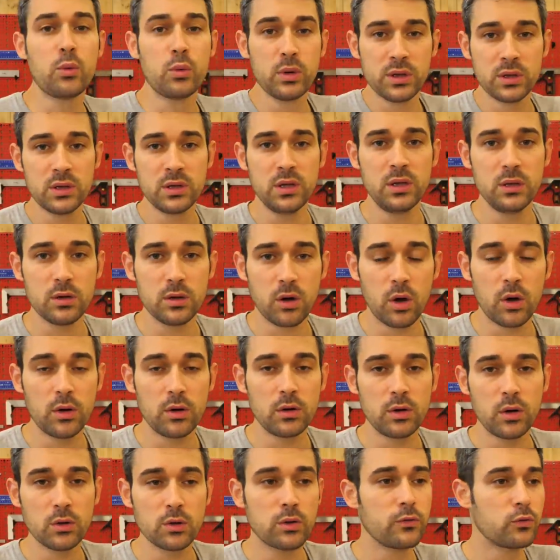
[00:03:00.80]
quindi
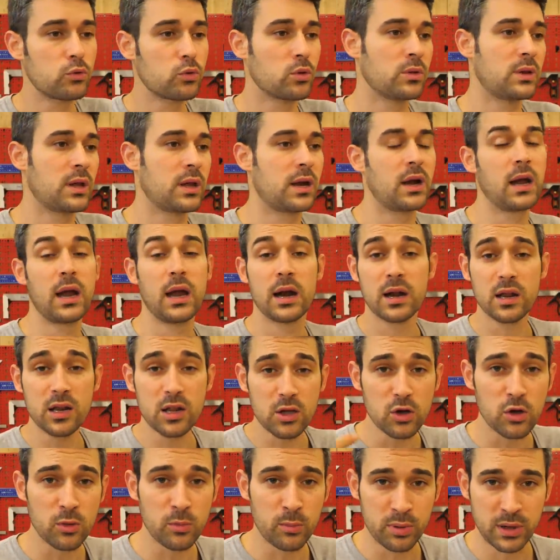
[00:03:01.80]
ho dovuto andare a
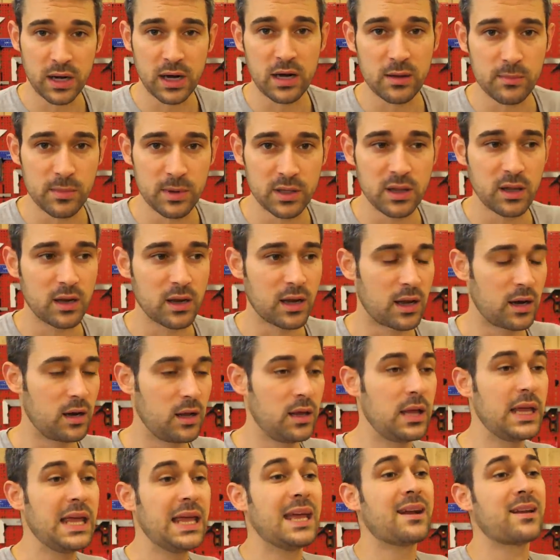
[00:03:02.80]
ricomprare il
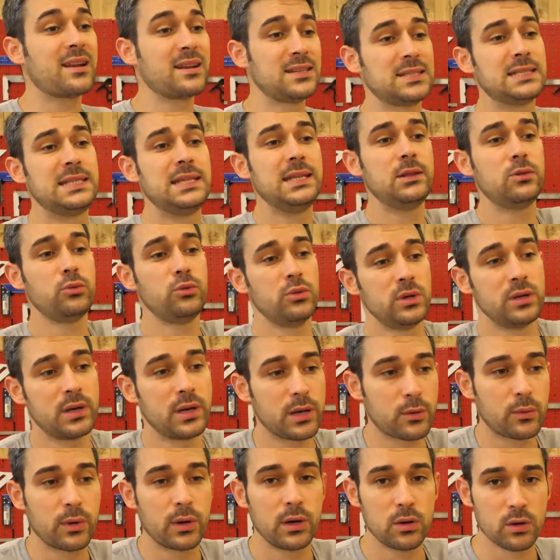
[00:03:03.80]
materiale e
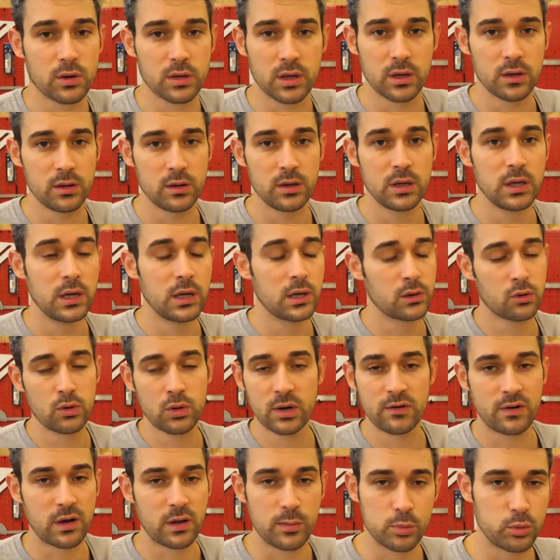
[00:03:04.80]
restituire quello che non
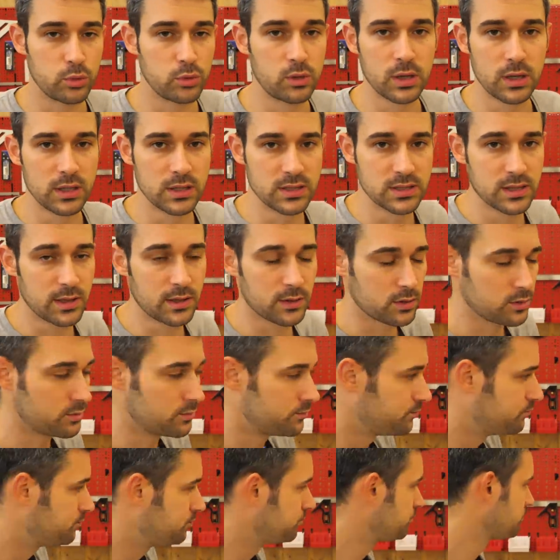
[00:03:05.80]
avrei più
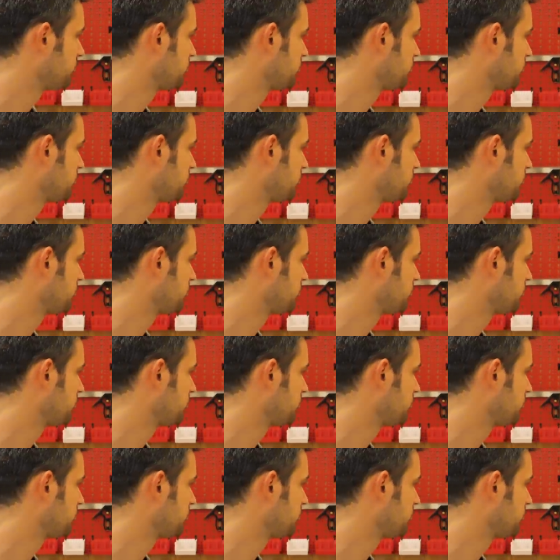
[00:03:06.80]
utilizzato.